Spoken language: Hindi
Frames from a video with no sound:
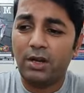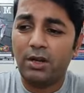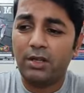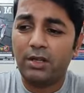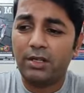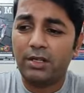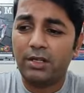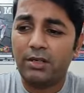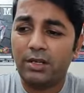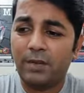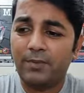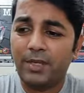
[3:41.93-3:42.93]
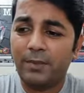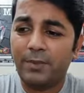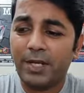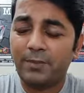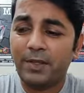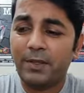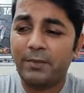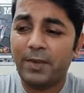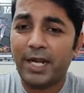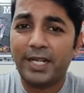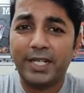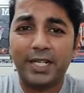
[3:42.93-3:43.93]
और अपने अपार्टमेंट में
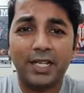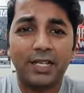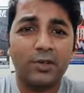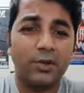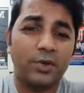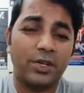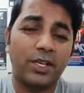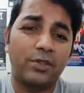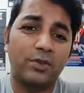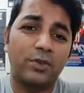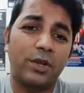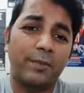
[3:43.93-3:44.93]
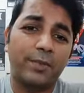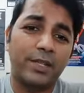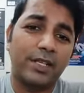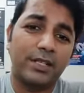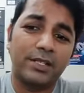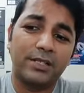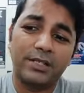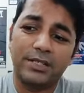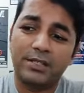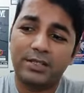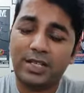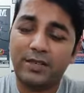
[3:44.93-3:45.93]
बैठ के कोरोना को अपने अंदर
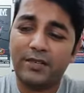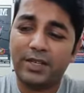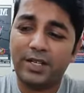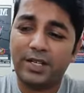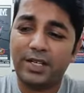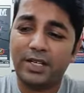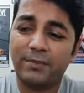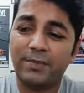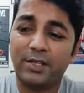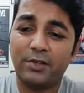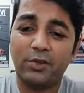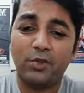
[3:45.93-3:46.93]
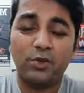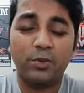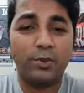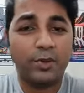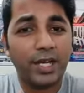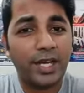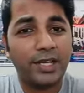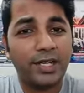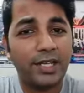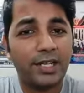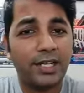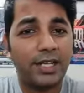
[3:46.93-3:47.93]
से सेफ करके अपने लोगों को प्रोटेक्ट
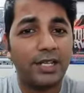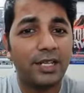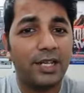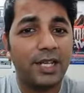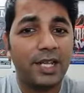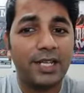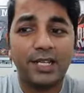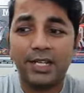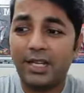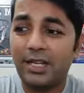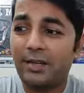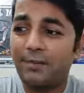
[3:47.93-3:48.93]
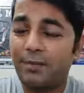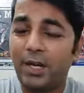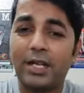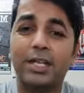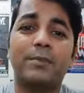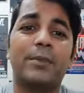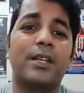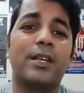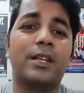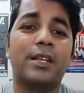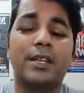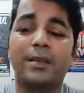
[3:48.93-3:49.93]
करके एक नया भारत
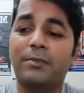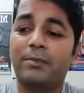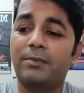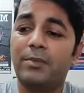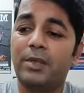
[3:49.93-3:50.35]
बना रहे हैं